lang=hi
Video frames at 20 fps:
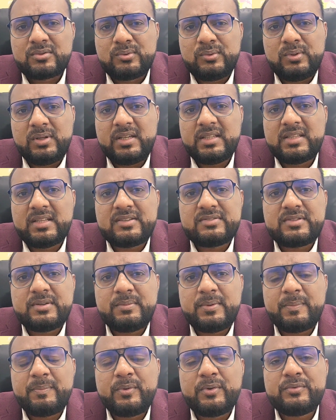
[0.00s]
स्कूल की तरफ से
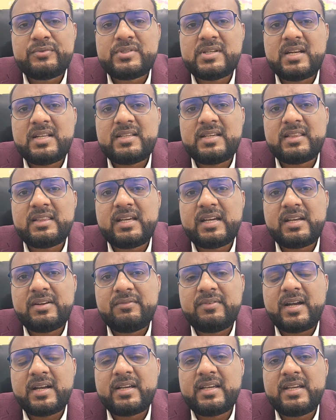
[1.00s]
भी प्रूफ चला जाता है कि
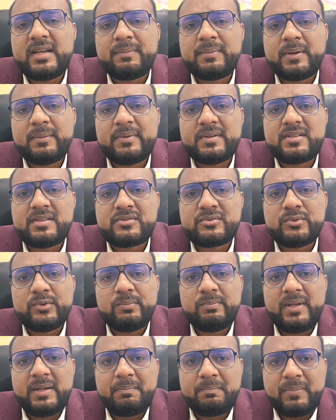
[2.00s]
वाकई आपके बच्चे
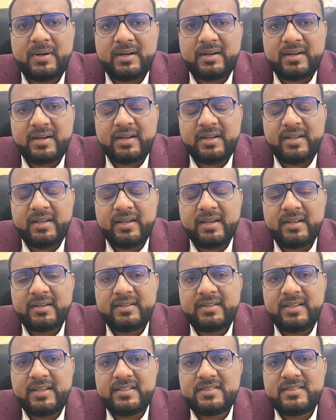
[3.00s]
स्कूल में पढ़ रहे हैं
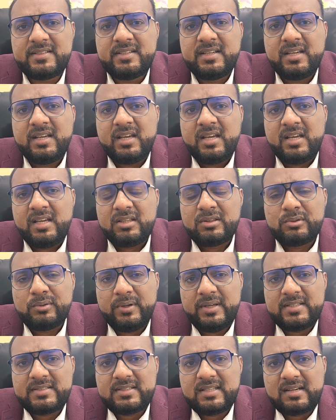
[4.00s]
ठीक है जी तो
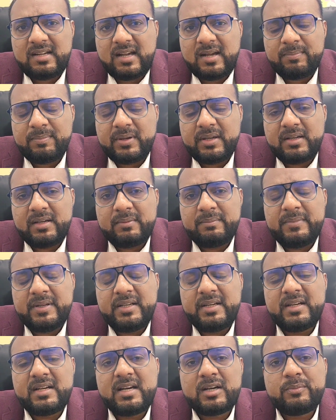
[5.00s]
इस तरह आपकी कंपनी
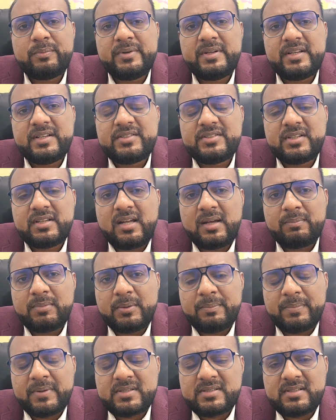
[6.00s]
के डॉक्यूमेंटेशन
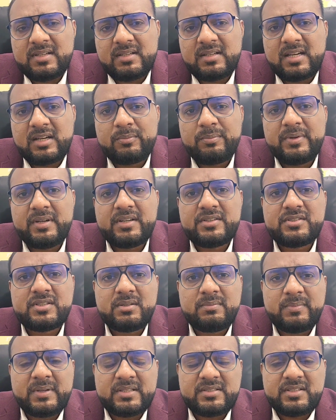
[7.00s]
आपकी पर्सनल
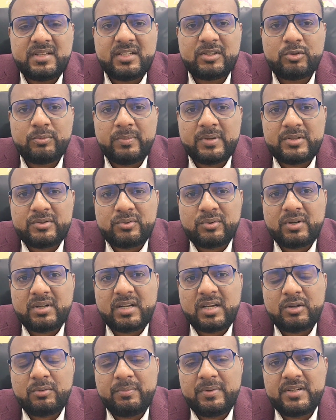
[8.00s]
डॉक्यूमेंटेशन बच्चे हैं तो बच्चों के
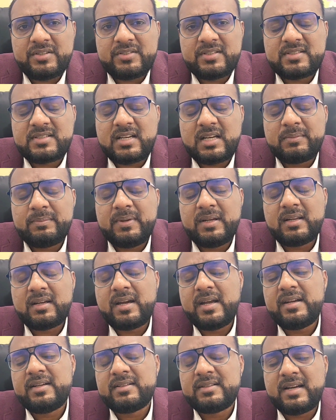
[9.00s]
डॉक्यूमेंटेशन साथ में
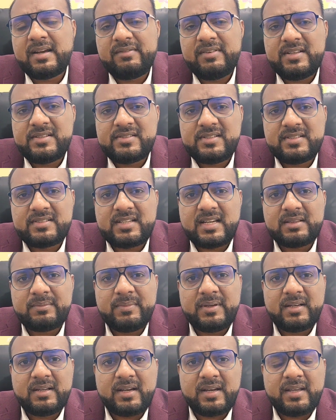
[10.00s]
लगाएं ट्रैवल हिस्ट्री साथ
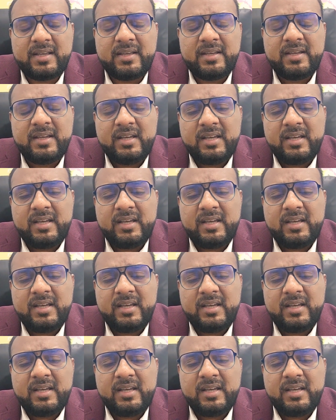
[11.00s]
में लगाएं